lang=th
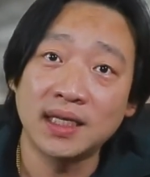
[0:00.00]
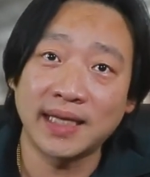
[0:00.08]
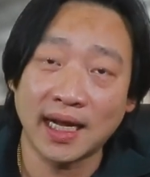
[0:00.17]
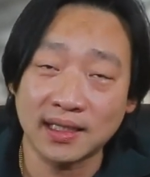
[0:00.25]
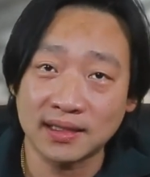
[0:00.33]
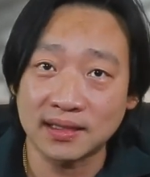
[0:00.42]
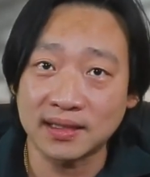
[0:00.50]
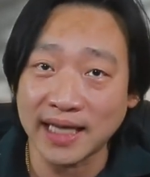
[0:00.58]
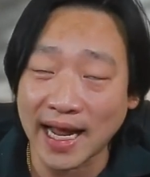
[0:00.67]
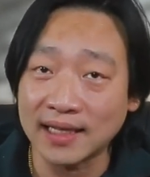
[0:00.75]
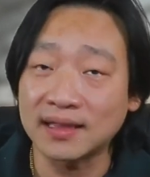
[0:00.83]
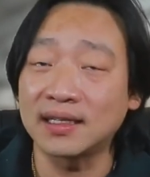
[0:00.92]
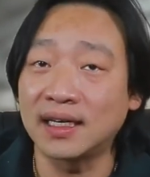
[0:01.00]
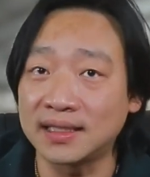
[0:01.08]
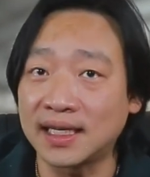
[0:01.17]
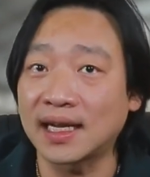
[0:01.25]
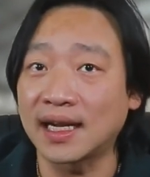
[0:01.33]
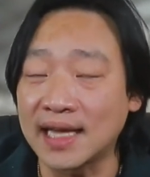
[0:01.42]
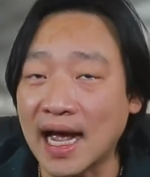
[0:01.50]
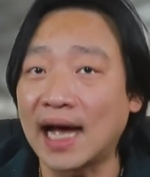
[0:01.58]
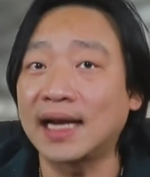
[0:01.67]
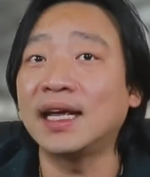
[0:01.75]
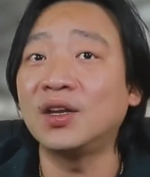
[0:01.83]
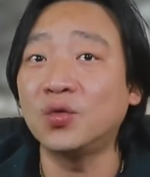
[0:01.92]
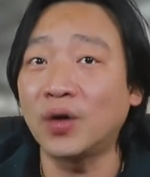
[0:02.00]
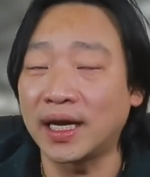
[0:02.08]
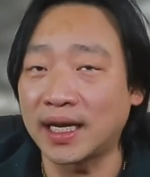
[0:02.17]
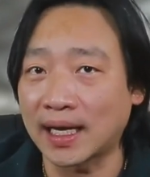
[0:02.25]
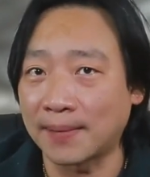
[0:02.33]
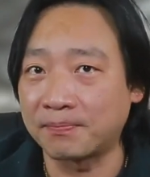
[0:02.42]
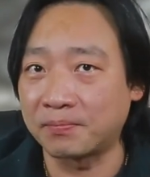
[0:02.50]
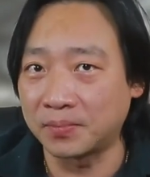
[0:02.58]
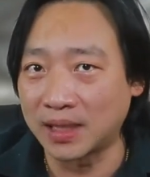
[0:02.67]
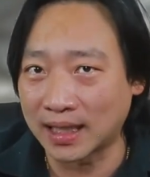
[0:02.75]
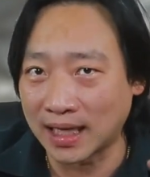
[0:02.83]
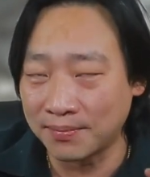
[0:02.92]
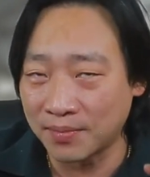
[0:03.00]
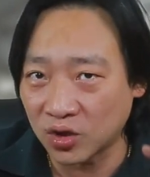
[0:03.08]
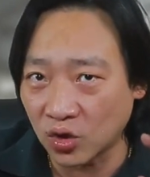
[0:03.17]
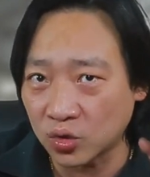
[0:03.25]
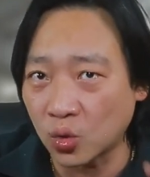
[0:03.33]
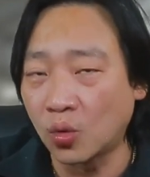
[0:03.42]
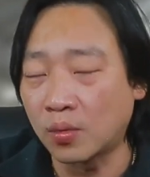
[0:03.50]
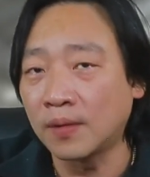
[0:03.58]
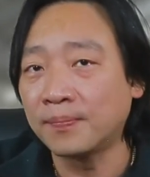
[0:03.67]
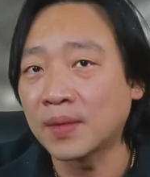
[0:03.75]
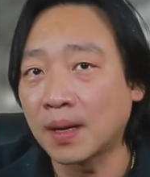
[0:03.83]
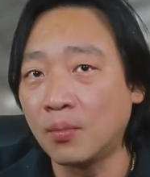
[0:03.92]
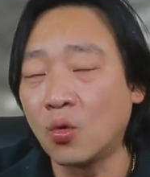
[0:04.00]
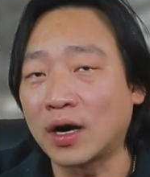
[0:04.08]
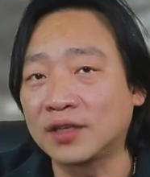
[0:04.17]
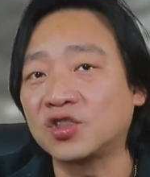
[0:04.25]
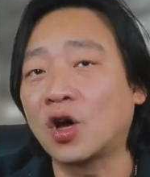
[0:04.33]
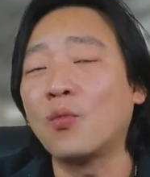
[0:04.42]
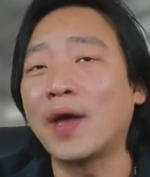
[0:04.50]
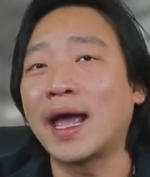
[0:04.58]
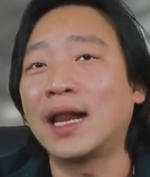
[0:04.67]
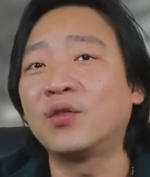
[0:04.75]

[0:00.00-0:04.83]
เช็คแจ้งเตือนเช็คระยะได้ด้วยนะครับดังนั้นมันต้องถูกบวกกับซอฟต์แวร์